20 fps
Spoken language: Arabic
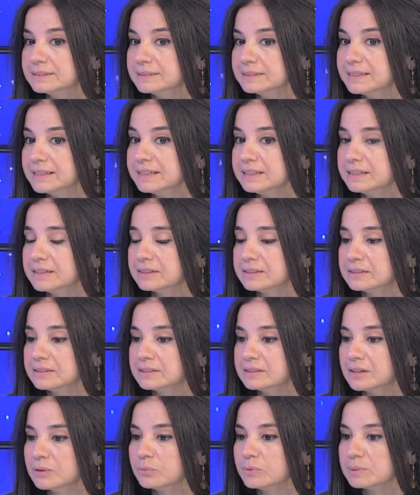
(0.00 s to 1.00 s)
نحن
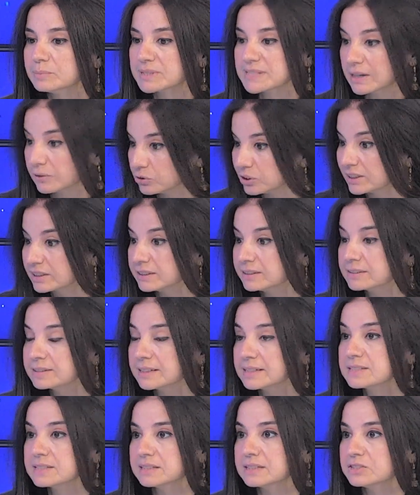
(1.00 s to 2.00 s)
اول ما انا كنت
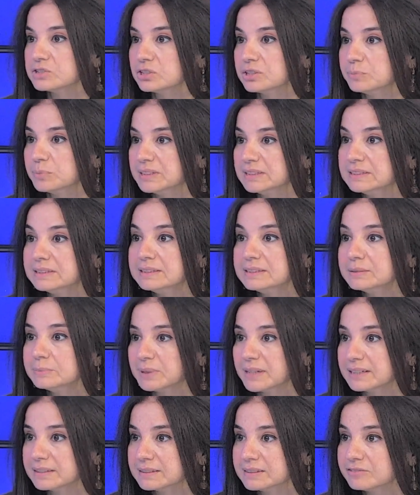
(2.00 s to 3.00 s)
رئيسه لجنه ماليه
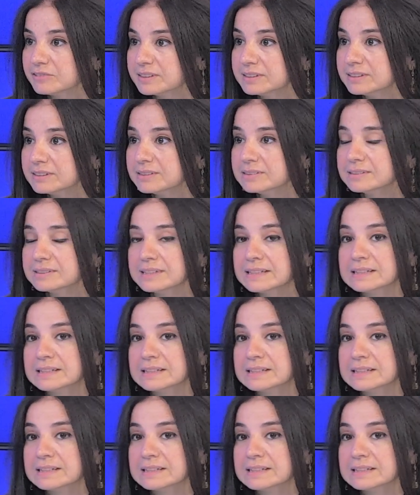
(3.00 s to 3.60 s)
بهيدي الفتره